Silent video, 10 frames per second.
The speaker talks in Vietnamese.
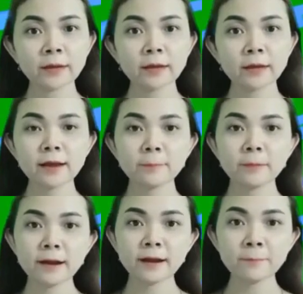Hẹn gặp
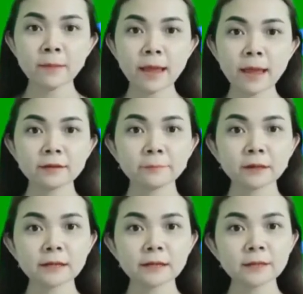lại các bạn ở những
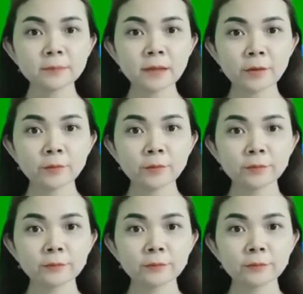bản tin tiếp theo.